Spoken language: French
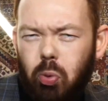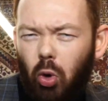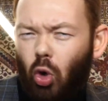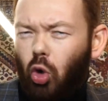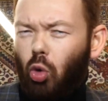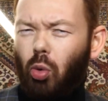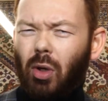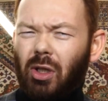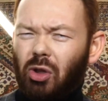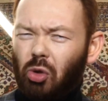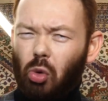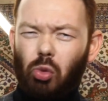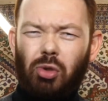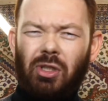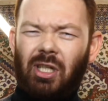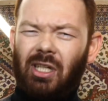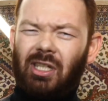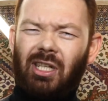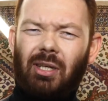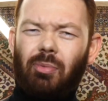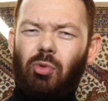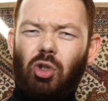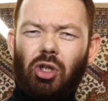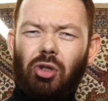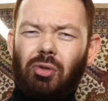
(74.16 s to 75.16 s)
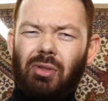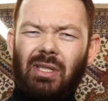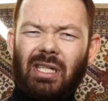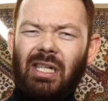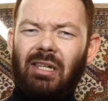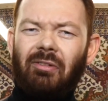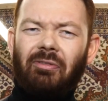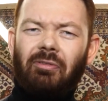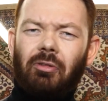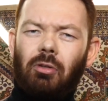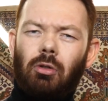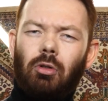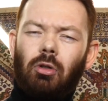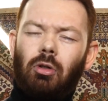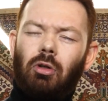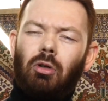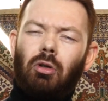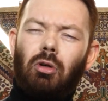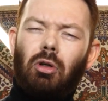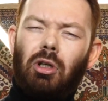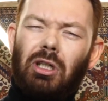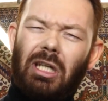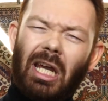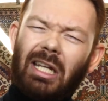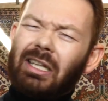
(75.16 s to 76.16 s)
pourquoi tous ces diminutifs
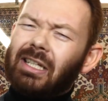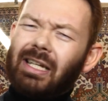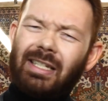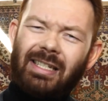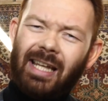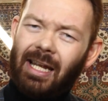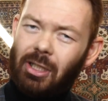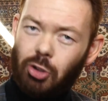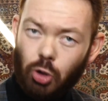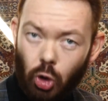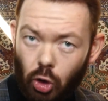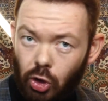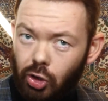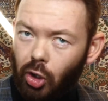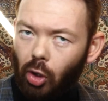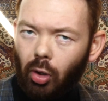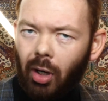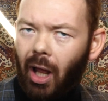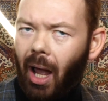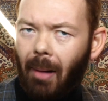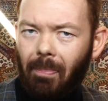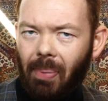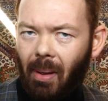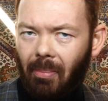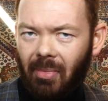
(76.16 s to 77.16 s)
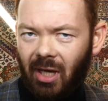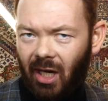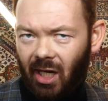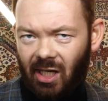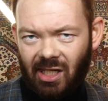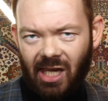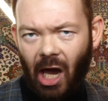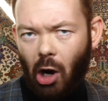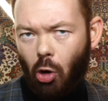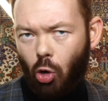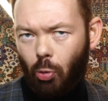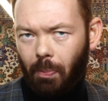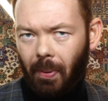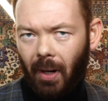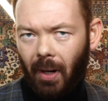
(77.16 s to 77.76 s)
y a des adultes en rap américain ou